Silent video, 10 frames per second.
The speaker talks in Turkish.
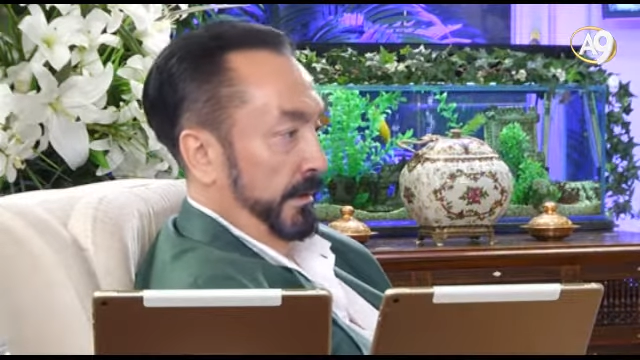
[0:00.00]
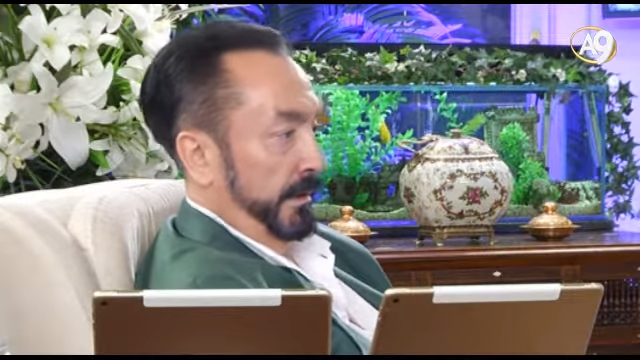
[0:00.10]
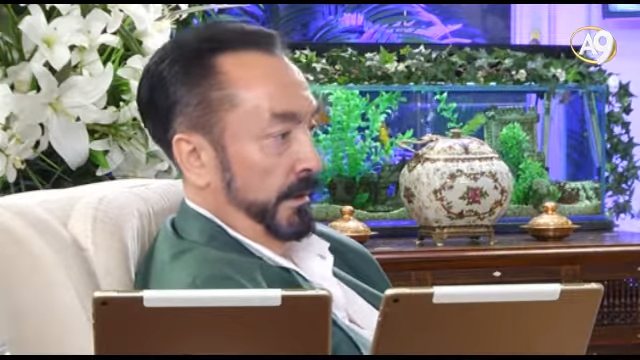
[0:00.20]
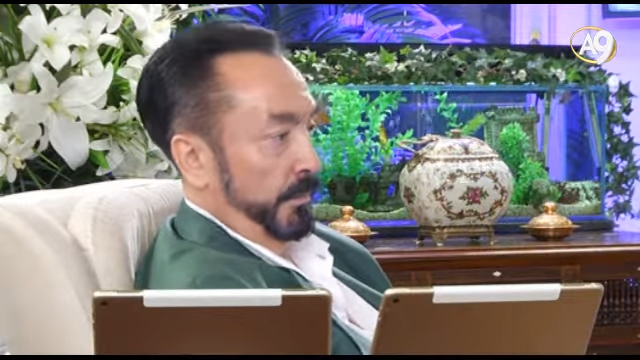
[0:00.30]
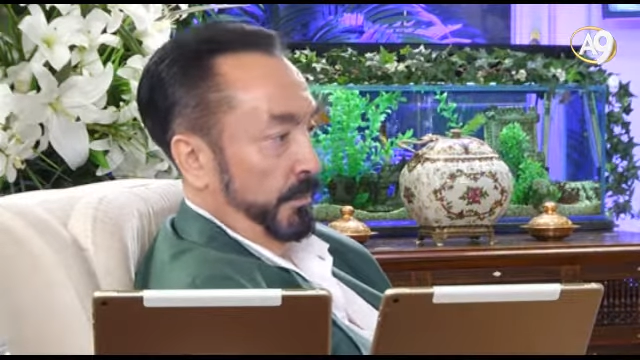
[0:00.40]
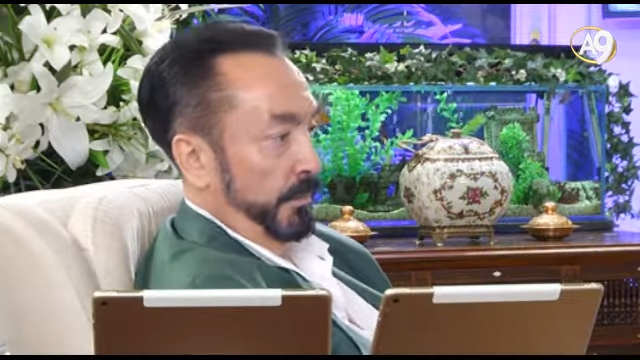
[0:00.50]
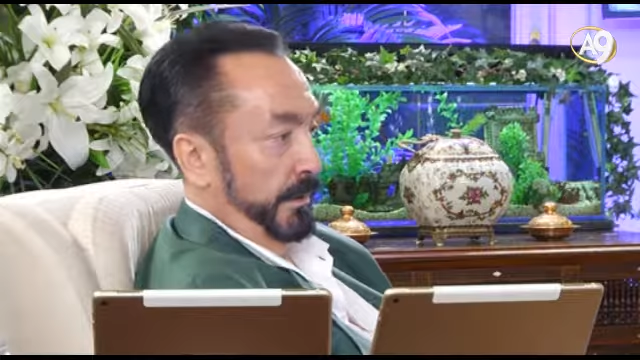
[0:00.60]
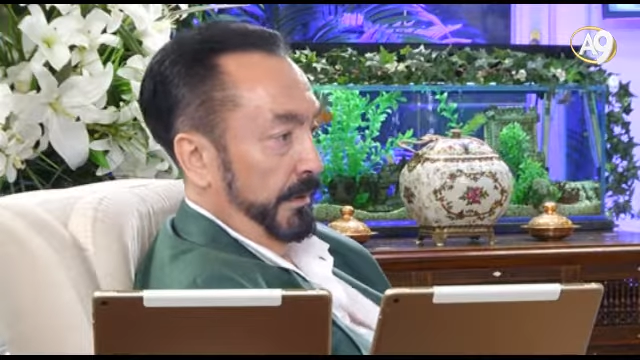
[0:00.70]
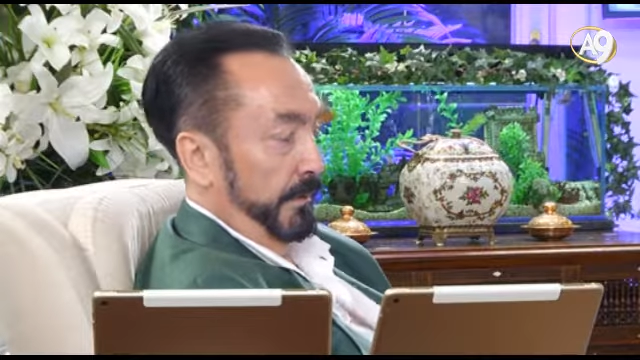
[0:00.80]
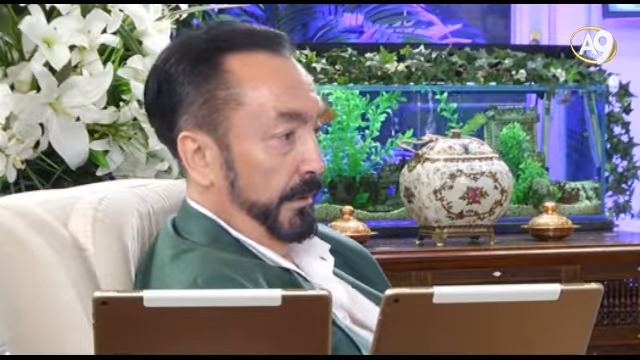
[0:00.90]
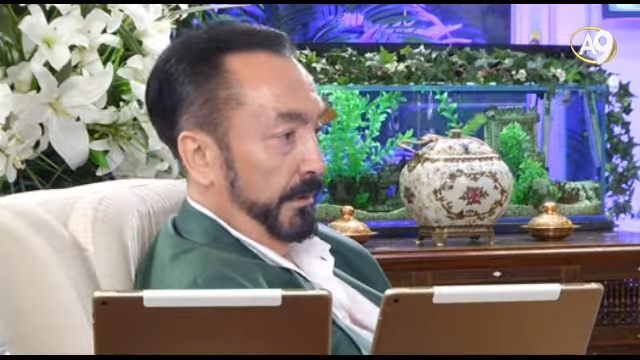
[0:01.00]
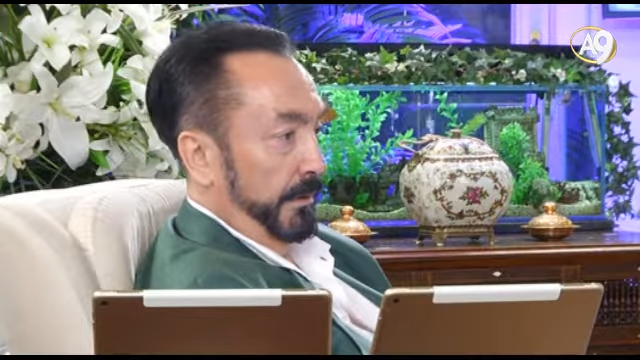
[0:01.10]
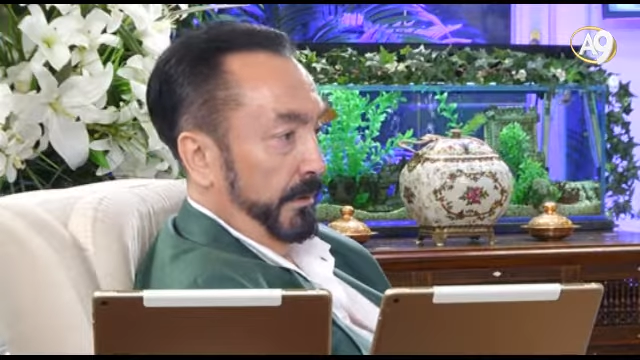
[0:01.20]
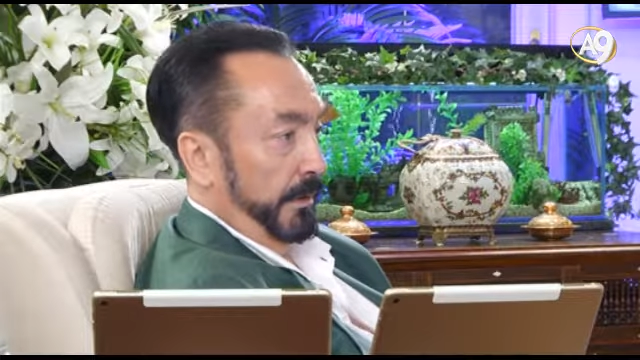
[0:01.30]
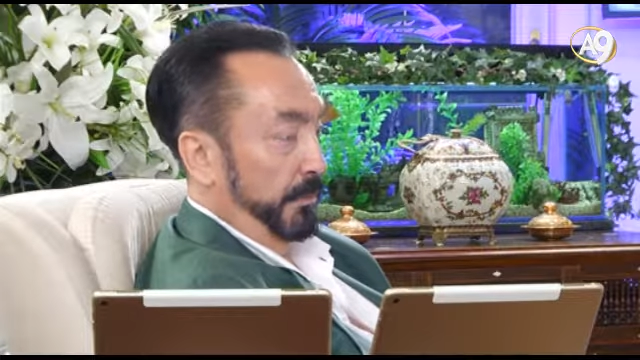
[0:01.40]
Yani müminler vardı
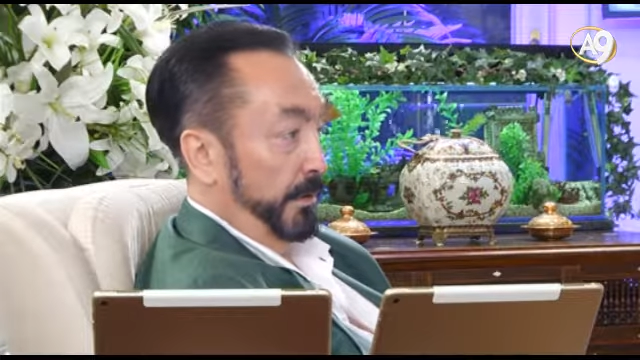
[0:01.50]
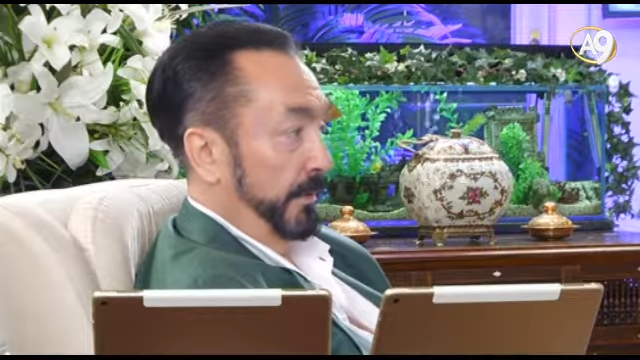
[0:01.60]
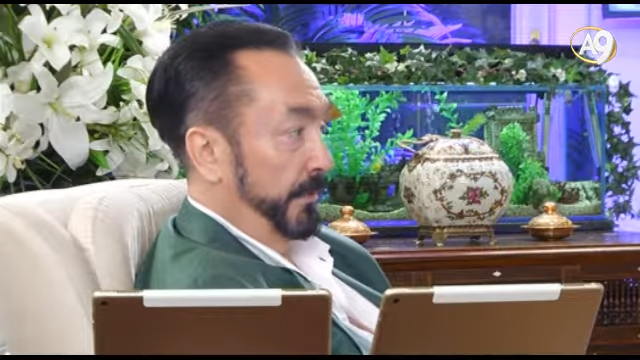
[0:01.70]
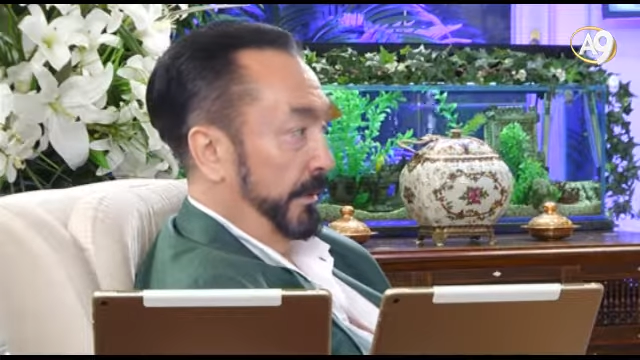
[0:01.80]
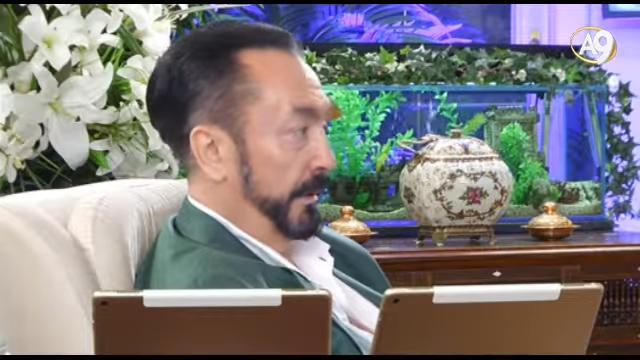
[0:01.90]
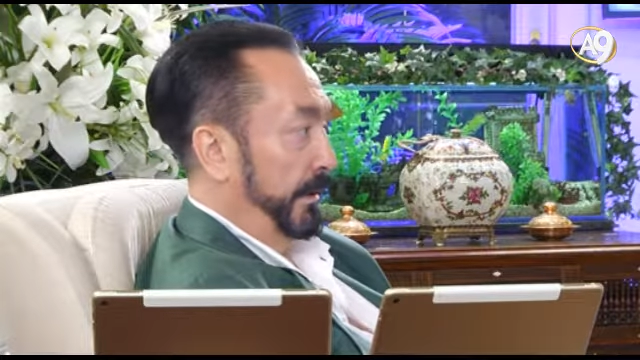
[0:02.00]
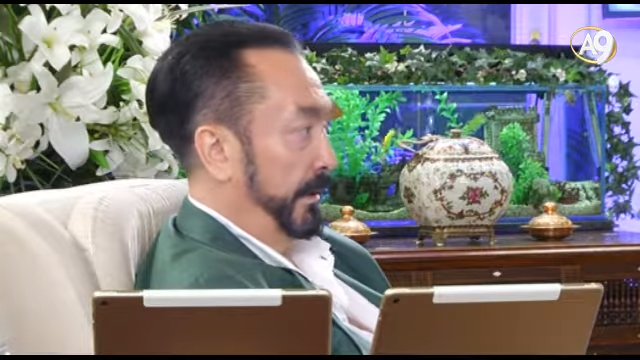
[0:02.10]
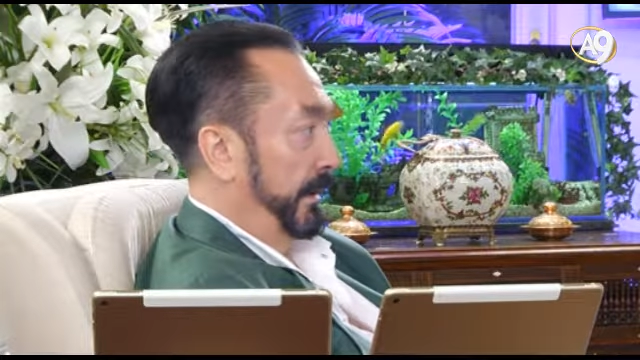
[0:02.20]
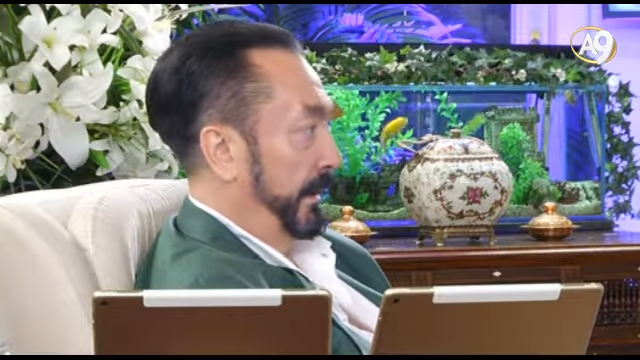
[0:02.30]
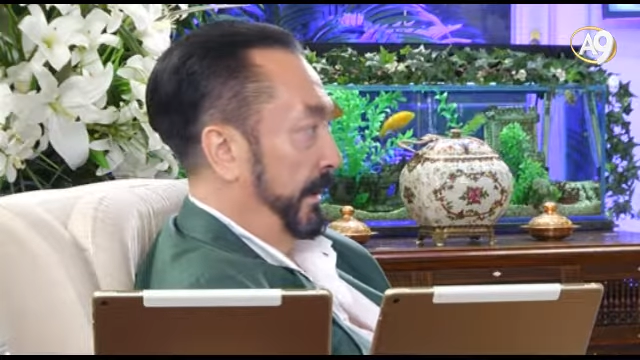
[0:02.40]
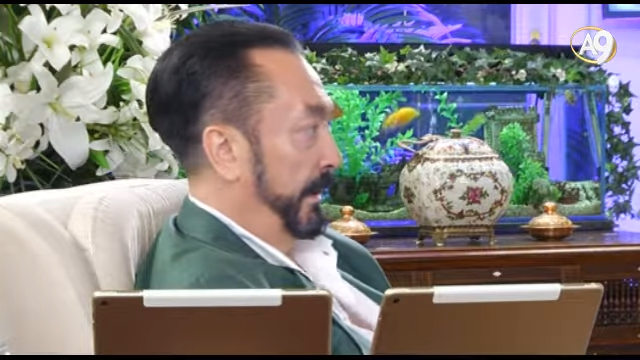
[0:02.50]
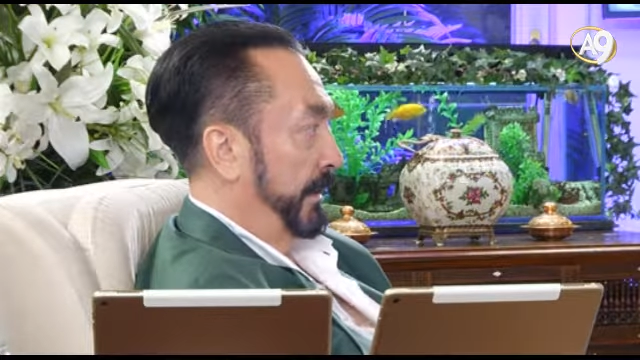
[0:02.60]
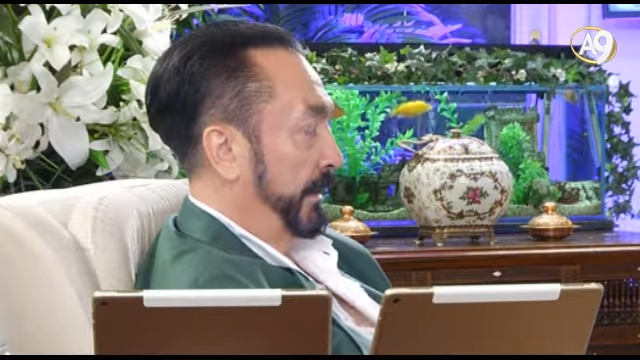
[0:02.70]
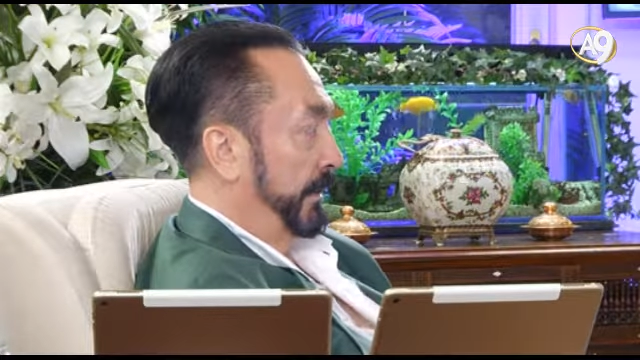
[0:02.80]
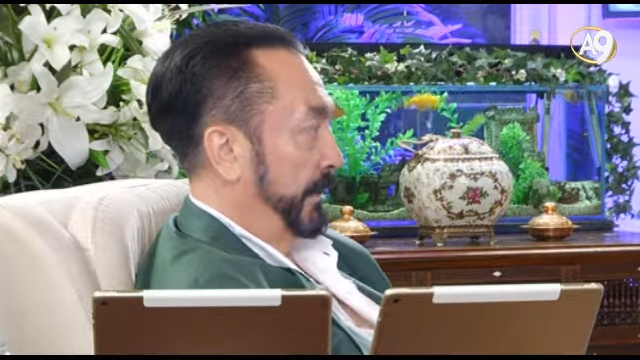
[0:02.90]
ama münafıklar
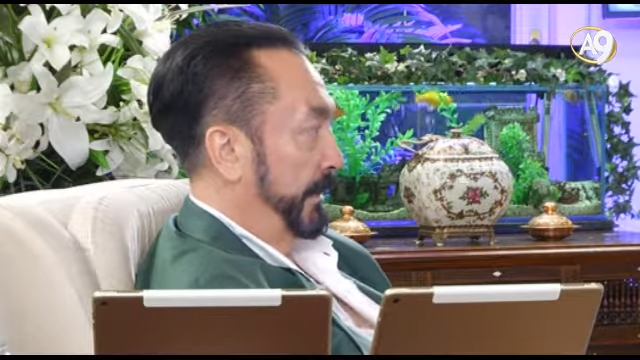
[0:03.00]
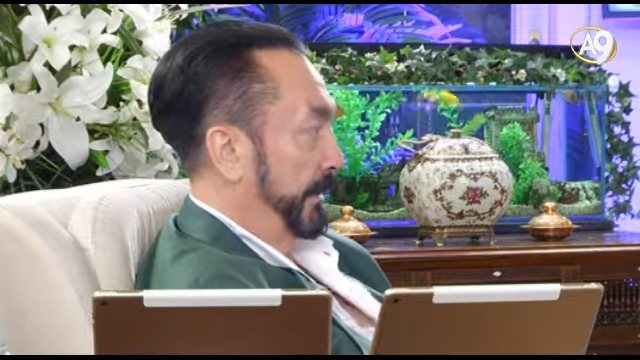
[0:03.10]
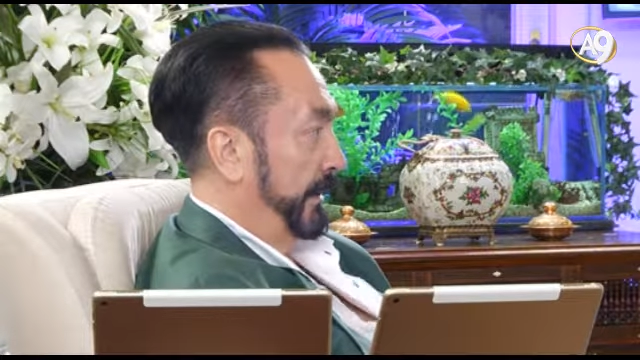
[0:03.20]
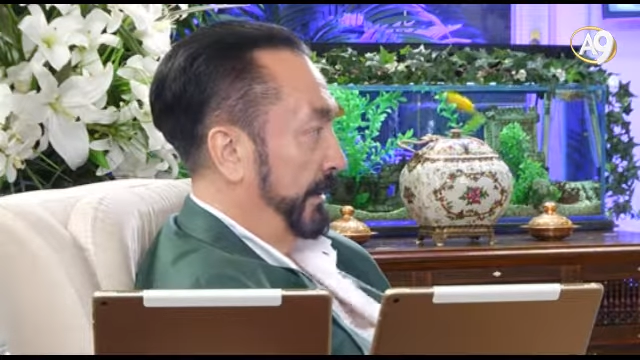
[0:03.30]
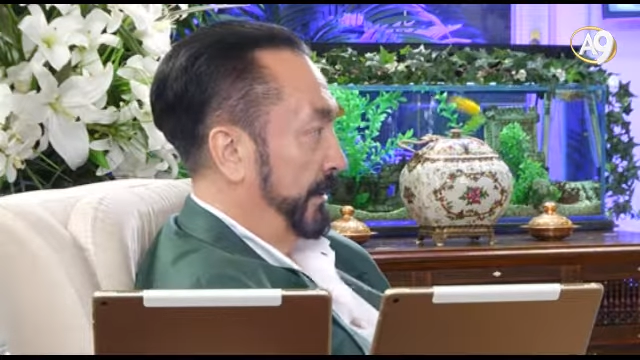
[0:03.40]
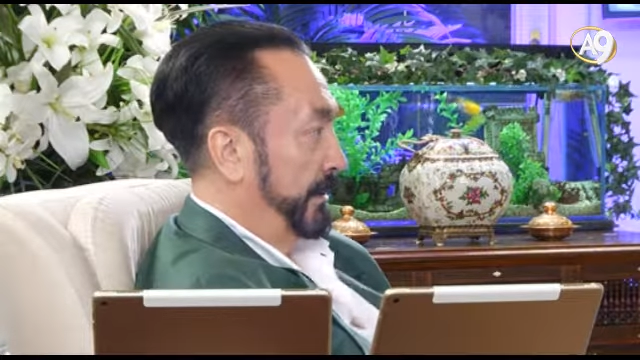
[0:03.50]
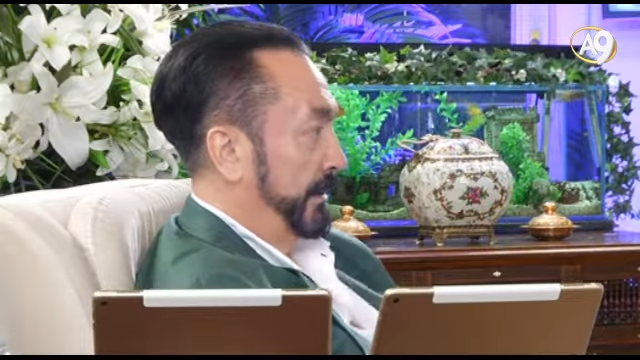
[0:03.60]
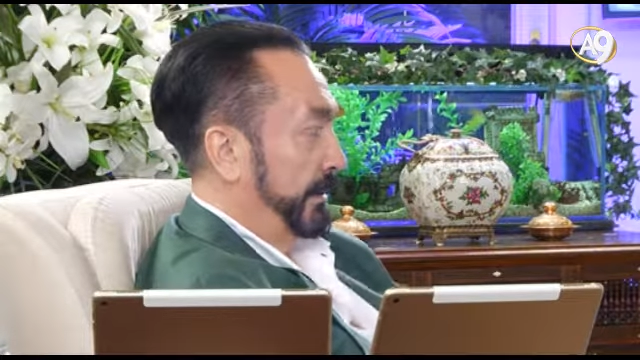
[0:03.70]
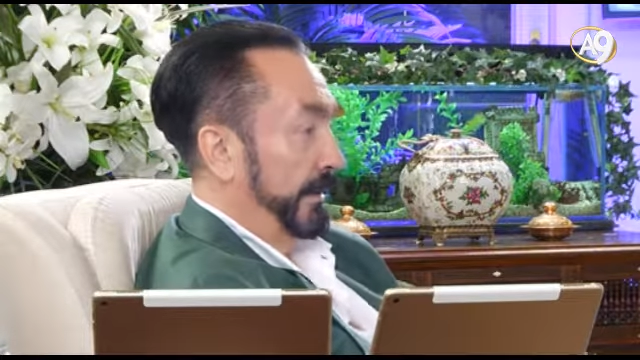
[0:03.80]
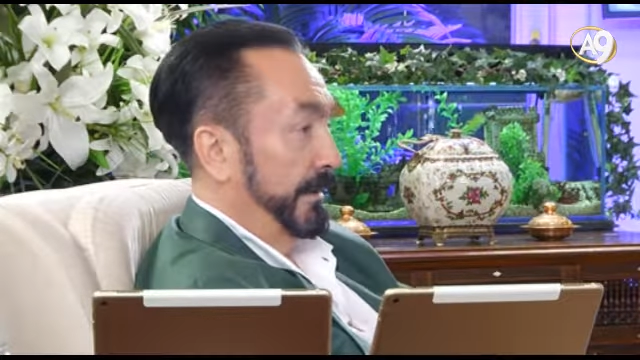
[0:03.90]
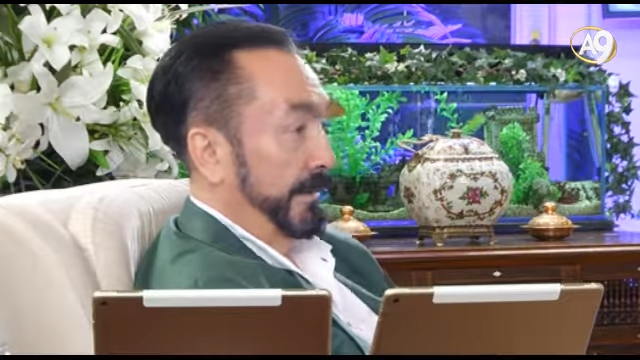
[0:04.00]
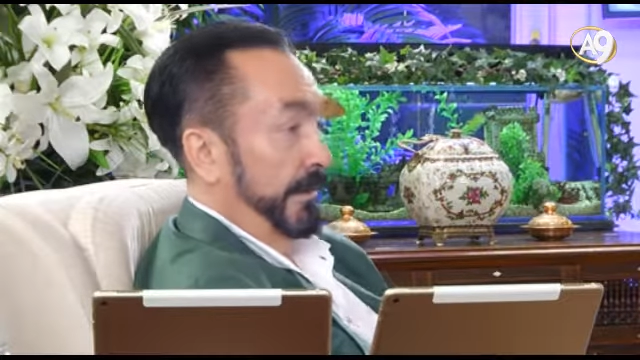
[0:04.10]
hakimiyeti ele geçirdi